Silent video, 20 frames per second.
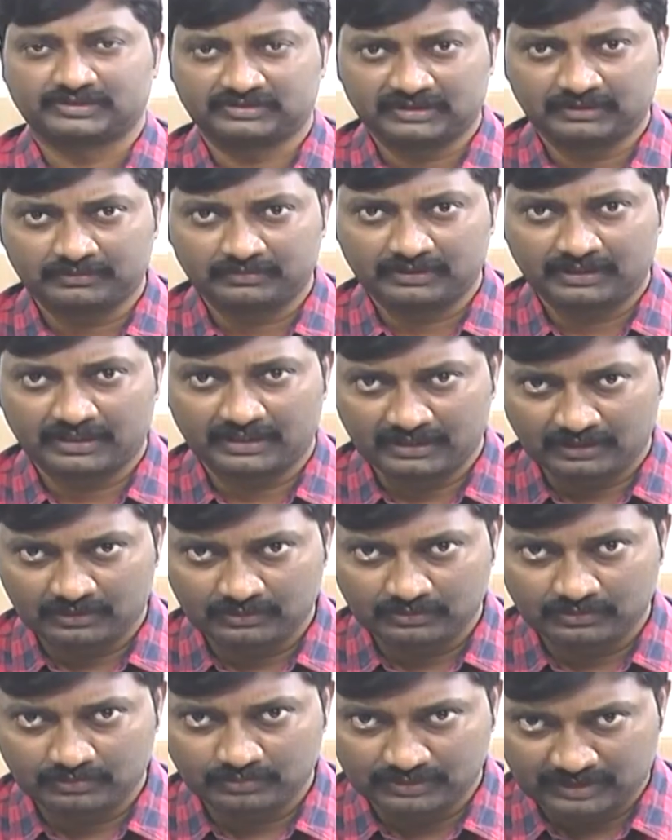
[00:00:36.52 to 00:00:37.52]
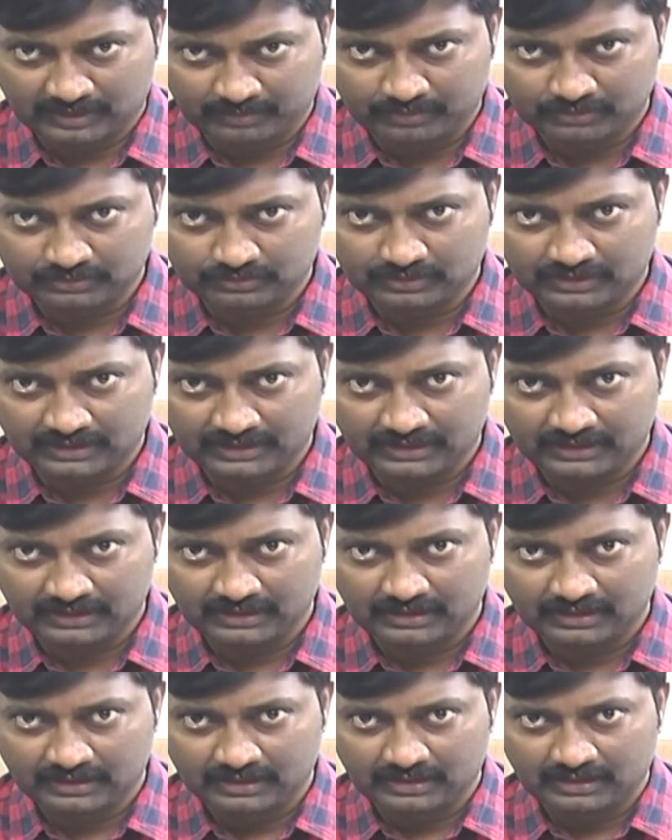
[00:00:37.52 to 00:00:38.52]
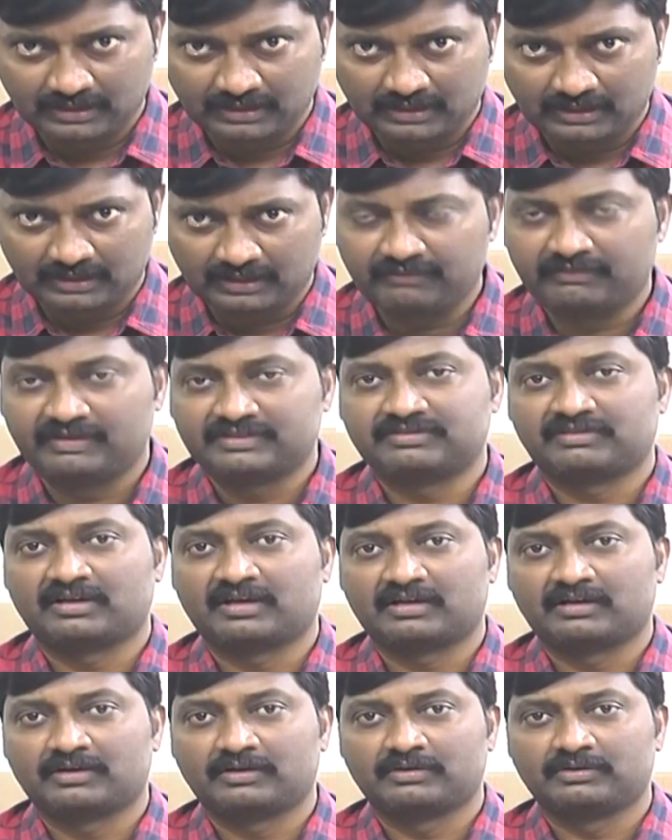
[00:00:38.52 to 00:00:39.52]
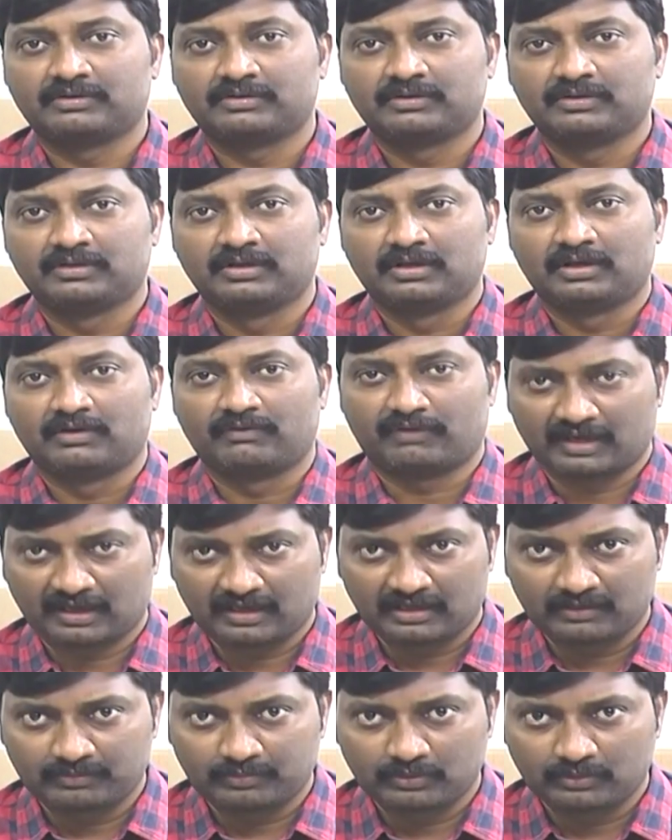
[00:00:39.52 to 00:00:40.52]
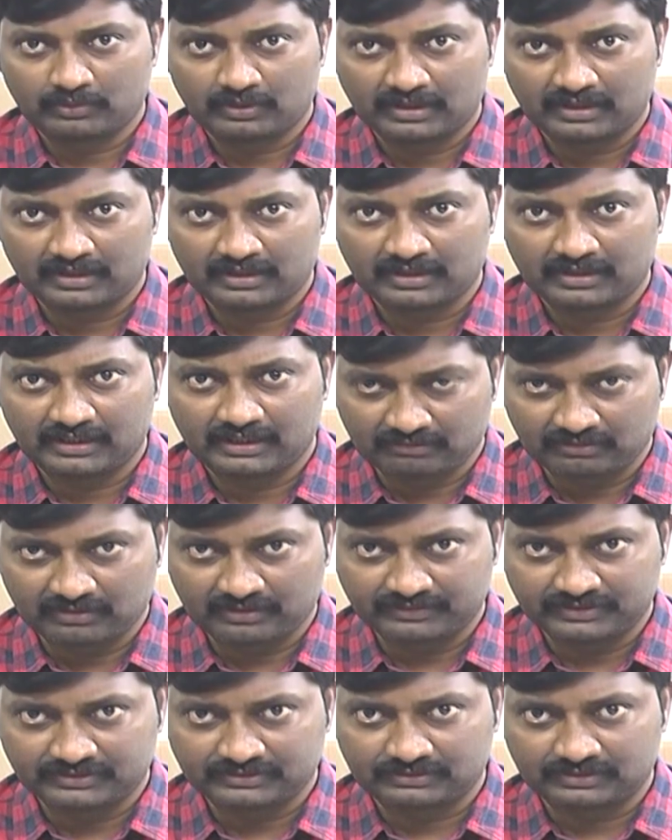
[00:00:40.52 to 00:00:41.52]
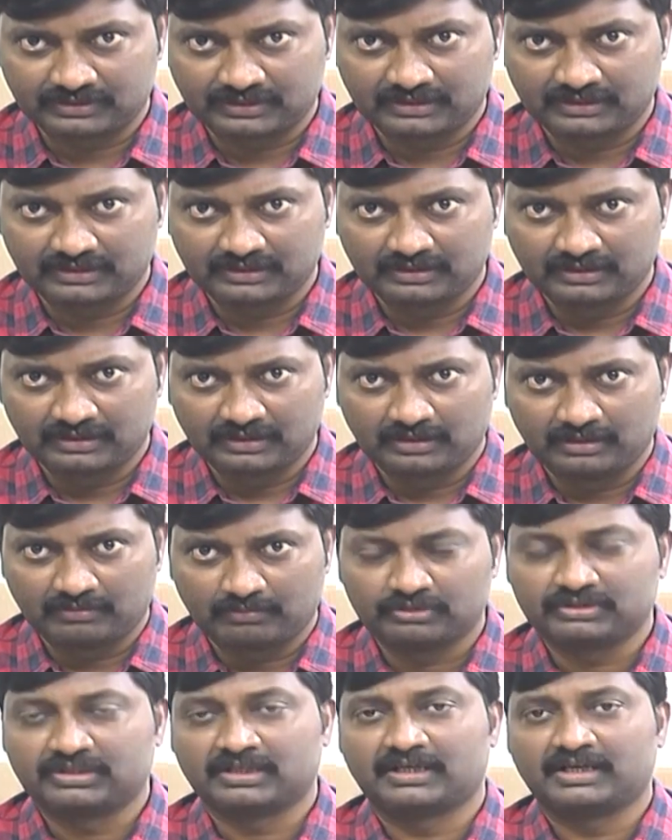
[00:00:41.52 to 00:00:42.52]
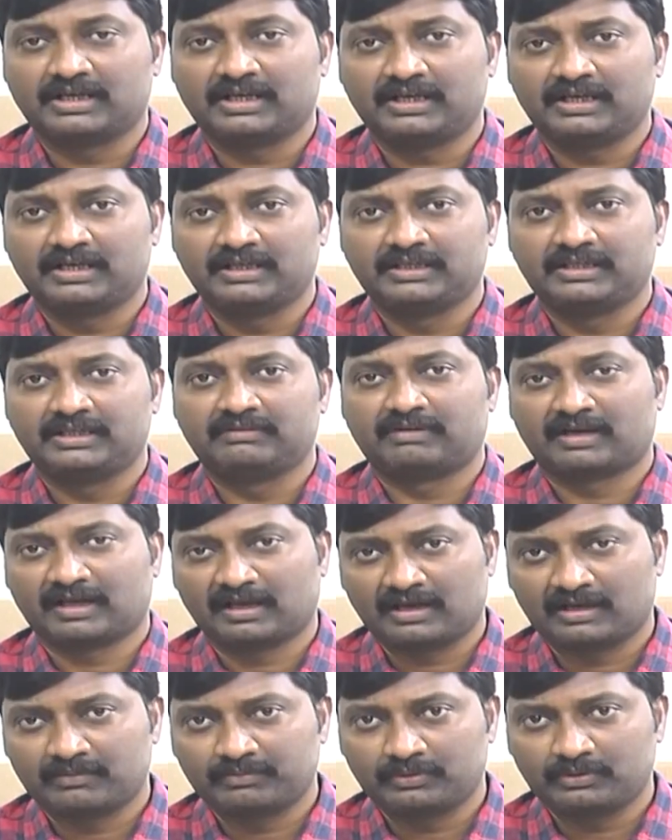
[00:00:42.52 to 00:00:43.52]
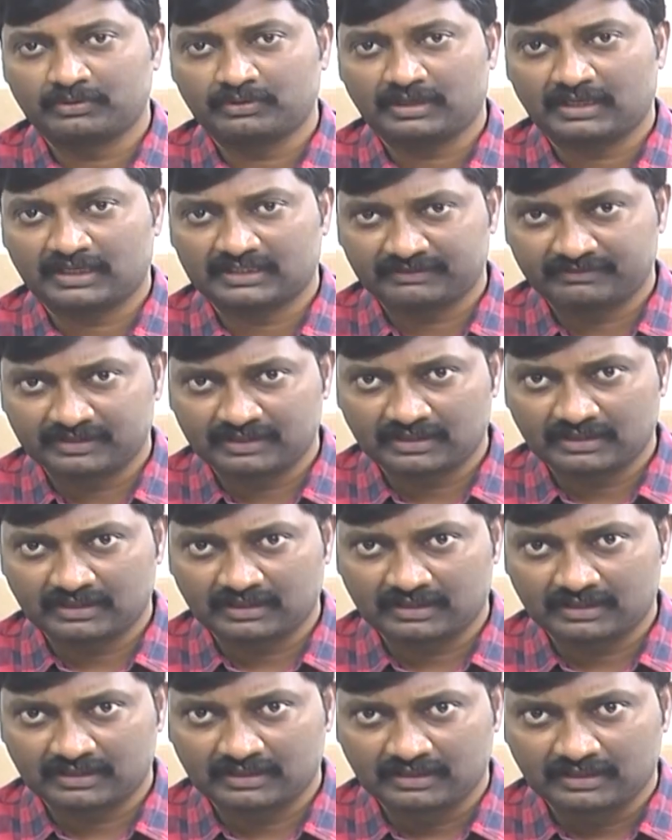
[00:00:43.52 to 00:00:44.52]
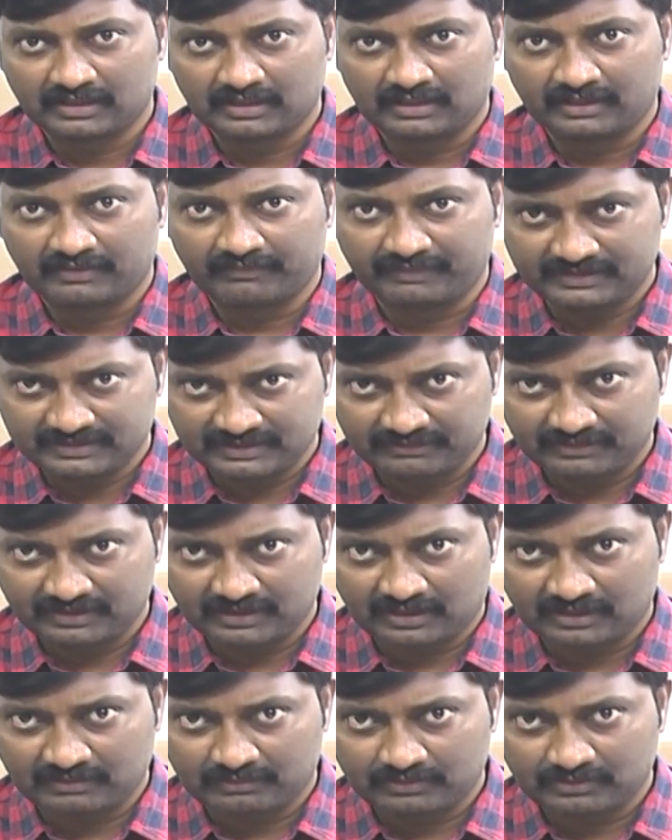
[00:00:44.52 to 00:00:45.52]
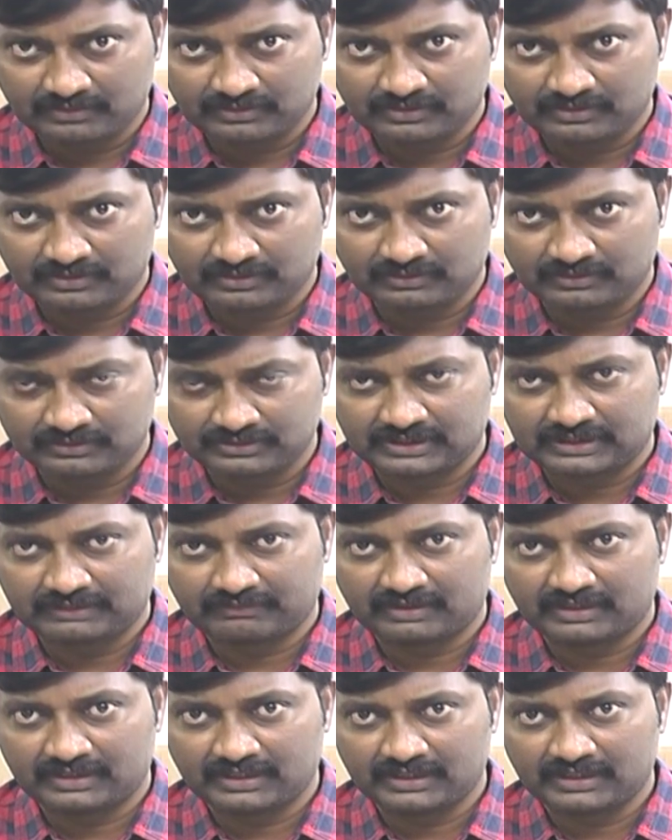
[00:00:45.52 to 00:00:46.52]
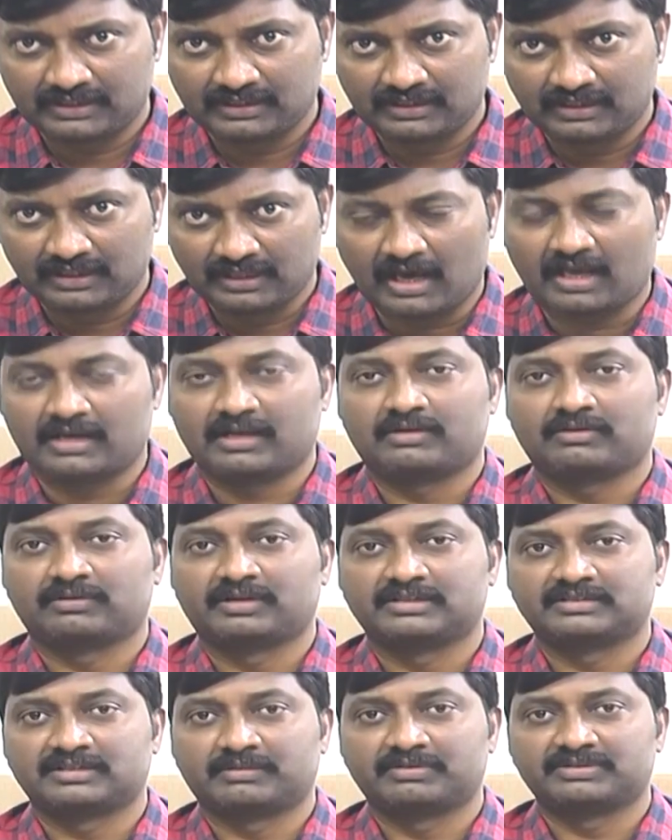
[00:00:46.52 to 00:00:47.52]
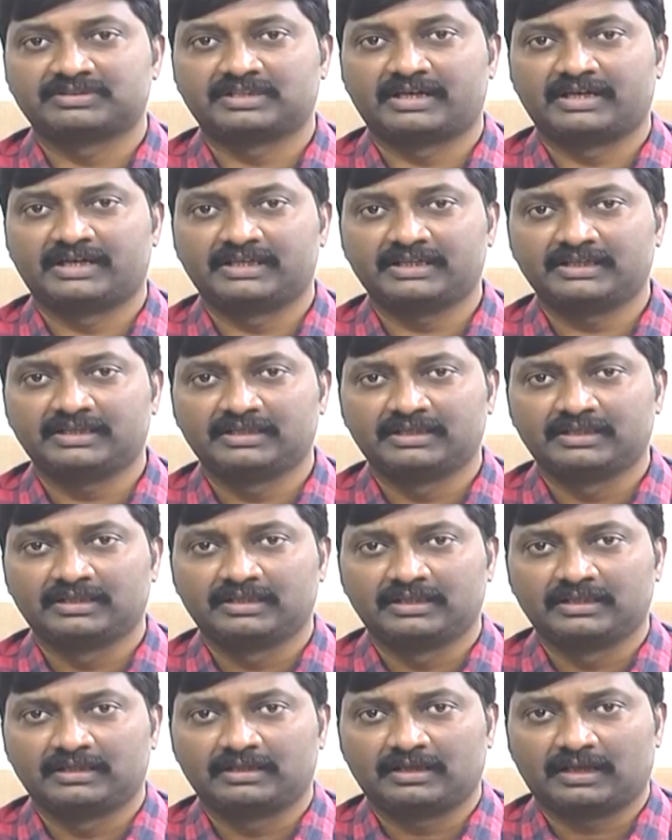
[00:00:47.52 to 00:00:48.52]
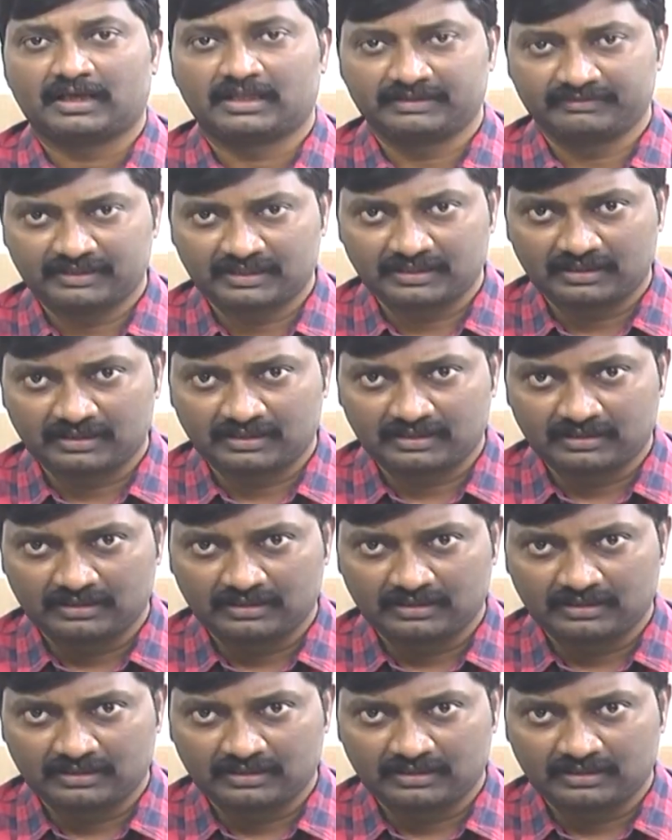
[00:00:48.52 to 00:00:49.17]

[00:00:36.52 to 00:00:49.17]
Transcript: మొత్తం ఎండలు ముదిరిపోతున్నాయి ఈ వేసవికాలంలో వడగాల్పులు కూడా ఎక్కువగా వీస్తున్నాయి మొత్తంగా ఈ వడగాల్పులు అదేవిధంగా వేసవి కాలంలో వచ్చేటువంటి అనారోగ్య సమస్యలు ఏంటి అదేవిధంగా